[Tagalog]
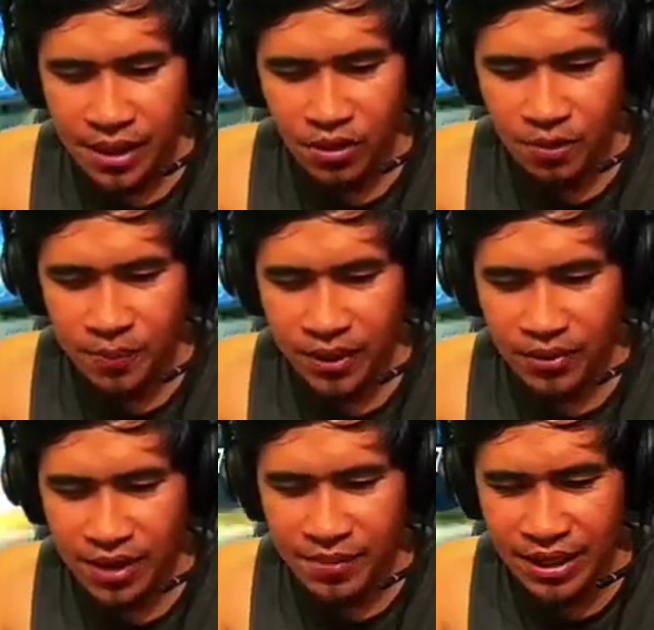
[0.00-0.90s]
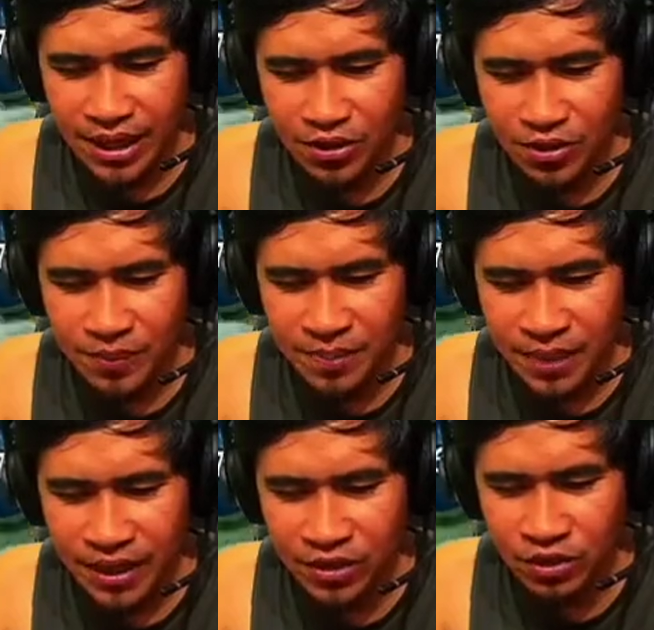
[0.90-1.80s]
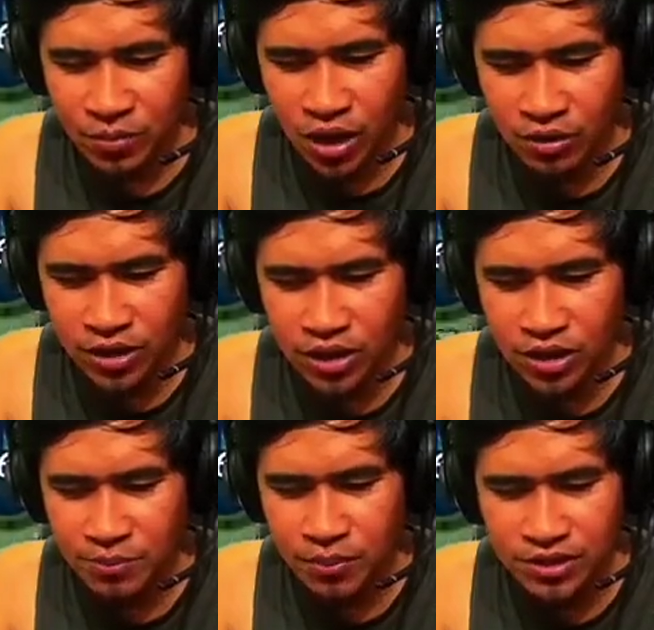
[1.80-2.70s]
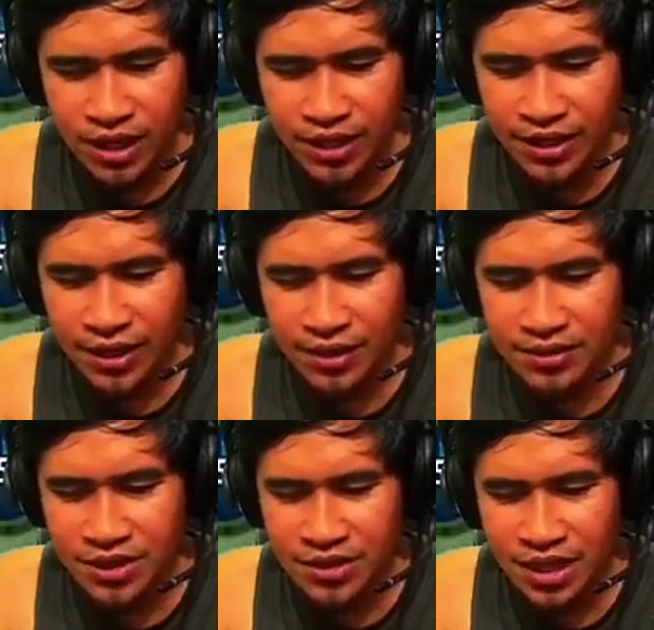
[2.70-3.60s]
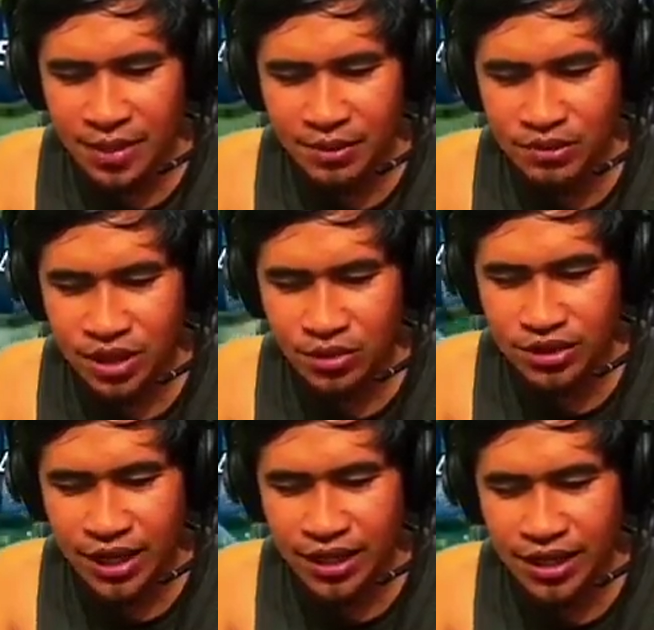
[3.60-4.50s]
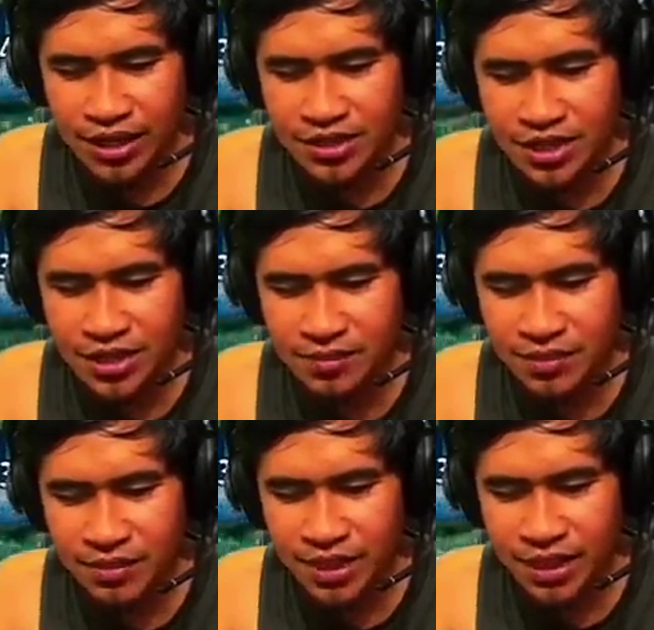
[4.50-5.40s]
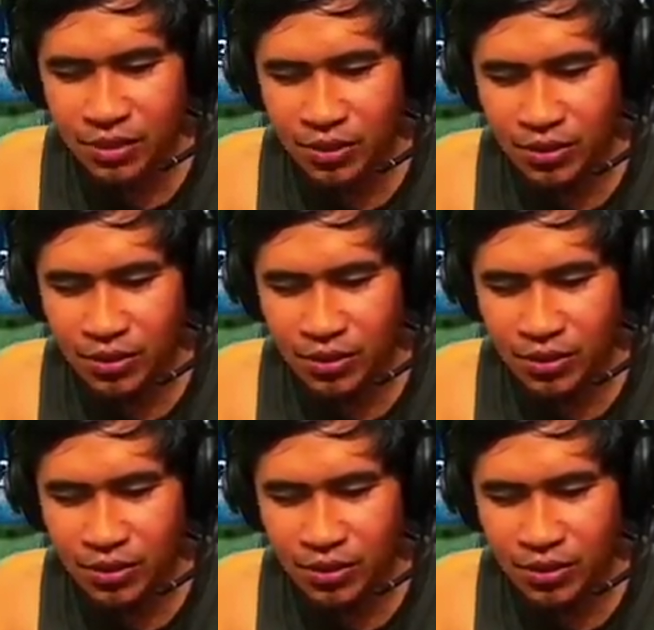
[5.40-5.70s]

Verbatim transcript: mag-hook, pre. Huwag kang maglaro, pre. Pag hinook mo ako dito, putang ina. Sinasabi ko sa'yo, sayang ang skin ibibigay